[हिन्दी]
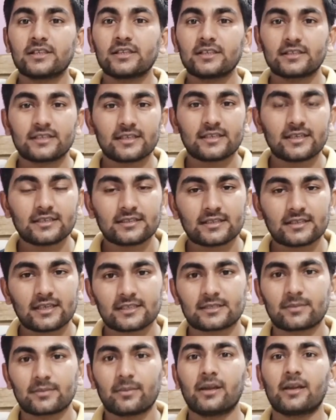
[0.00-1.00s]
सी चीज़
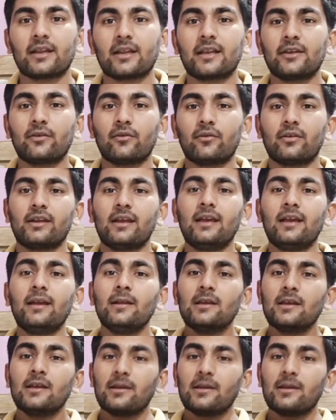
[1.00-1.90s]
इसमें डली हुई है